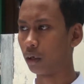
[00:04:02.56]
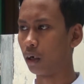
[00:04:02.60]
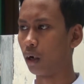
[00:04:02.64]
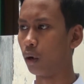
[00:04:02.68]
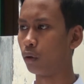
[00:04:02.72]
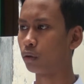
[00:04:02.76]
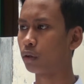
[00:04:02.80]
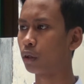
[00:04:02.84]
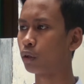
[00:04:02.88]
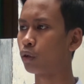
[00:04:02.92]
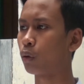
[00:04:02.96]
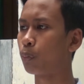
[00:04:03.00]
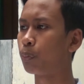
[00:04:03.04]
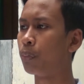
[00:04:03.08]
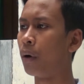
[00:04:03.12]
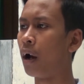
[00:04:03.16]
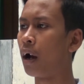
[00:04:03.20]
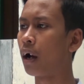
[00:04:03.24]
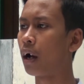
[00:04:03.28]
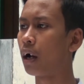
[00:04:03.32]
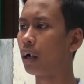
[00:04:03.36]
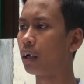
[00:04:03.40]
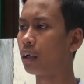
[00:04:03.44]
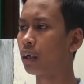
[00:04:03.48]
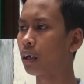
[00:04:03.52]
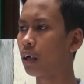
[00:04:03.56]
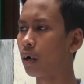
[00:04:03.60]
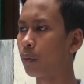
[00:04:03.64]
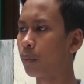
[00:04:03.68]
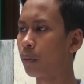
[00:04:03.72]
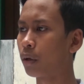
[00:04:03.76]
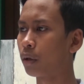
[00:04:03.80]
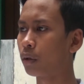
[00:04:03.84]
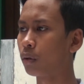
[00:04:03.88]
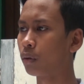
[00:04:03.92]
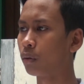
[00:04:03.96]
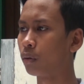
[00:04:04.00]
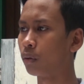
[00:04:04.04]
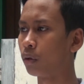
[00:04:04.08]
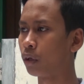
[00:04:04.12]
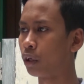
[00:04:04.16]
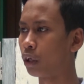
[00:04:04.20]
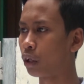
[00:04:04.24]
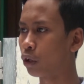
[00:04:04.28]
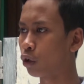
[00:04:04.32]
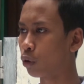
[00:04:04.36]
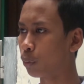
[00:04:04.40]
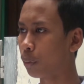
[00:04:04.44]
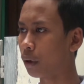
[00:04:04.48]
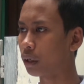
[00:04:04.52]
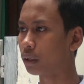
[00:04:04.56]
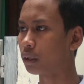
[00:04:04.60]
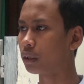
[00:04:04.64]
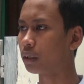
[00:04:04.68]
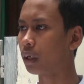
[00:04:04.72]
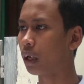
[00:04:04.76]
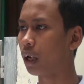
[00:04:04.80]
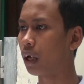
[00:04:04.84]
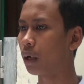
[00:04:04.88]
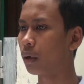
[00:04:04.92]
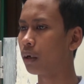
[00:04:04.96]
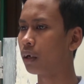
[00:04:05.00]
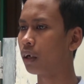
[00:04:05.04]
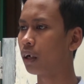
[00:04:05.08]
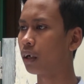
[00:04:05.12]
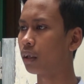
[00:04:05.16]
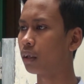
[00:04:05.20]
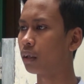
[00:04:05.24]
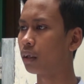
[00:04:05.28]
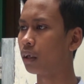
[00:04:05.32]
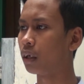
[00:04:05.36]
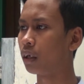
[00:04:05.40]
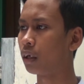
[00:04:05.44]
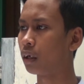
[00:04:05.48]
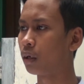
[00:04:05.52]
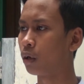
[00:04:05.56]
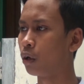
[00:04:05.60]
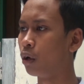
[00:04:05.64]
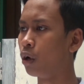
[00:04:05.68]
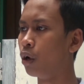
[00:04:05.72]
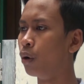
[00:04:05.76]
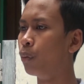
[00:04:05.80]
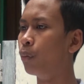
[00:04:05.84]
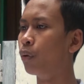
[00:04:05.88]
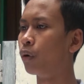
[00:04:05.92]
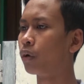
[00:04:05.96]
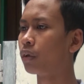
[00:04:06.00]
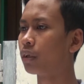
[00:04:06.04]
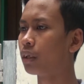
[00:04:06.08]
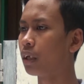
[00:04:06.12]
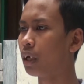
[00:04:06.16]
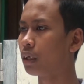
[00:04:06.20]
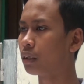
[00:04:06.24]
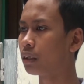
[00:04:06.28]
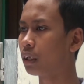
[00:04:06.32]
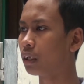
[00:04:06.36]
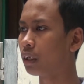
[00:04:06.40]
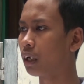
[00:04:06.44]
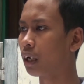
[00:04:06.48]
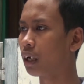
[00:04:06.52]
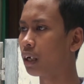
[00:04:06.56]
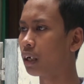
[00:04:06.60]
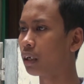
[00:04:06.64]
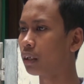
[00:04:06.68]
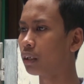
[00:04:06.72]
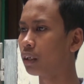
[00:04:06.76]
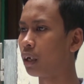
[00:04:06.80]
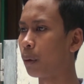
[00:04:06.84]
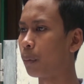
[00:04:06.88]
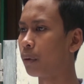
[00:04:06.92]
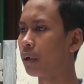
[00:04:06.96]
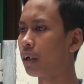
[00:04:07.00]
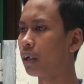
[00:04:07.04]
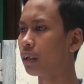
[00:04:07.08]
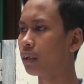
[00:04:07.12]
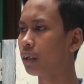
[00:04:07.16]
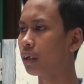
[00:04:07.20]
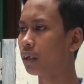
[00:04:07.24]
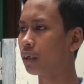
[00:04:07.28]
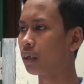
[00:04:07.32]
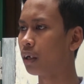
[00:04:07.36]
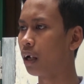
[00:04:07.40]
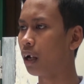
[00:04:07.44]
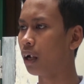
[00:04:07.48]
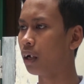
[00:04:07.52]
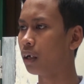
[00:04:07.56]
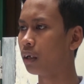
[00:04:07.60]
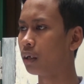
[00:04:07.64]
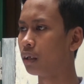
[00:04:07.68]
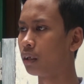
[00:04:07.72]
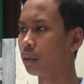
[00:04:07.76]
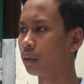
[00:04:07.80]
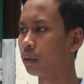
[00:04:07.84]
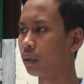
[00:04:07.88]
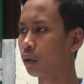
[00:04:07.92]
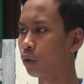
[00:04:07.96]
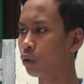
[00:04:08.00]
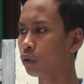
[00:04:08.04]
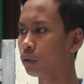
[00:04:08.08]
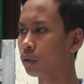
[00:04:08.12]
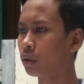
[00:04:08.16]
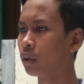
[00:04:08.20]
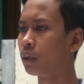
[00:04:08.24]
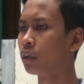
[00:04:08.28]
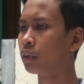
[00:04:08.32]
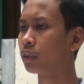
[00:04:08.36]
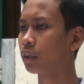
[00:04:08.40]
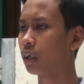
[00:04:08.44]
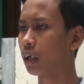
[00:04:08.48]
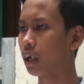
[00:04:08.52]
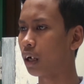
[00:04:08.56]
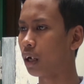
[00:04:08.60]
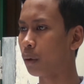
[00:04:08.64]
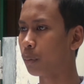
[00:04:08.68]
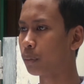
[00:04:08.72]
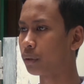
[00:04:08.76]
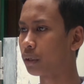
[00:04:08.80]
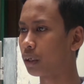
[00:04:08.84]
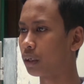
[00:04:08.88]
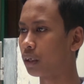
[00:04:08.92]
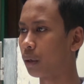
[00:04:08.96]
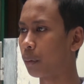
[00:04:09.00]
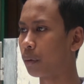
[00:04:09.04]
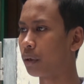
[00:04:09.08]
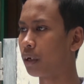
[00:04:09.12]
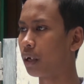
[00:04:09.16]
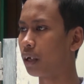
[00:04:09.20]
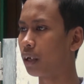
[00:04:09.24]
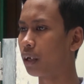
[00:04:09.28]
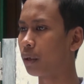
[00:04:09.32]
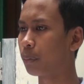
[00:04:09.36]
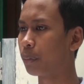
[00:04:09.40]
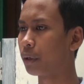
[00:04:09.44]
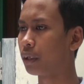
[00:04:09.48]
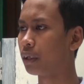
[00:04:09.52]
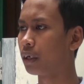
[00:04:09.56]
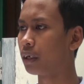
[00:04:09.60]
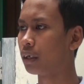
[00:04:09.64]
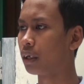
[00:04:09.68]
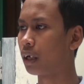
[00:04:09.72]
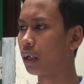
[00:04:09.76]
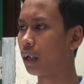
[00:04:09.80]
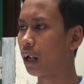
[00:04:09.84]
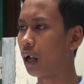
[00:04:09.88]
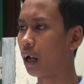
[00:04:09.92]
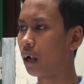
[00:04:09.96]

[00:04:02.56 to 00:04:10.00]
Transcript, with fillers: Oh, sosok bangga deh kamu itu. Ini tuh pasti salah ketik. Buktinya aja dia yang dapat nilai terendah. Terus sekarang bisa dapat nilai lebih tinggi dari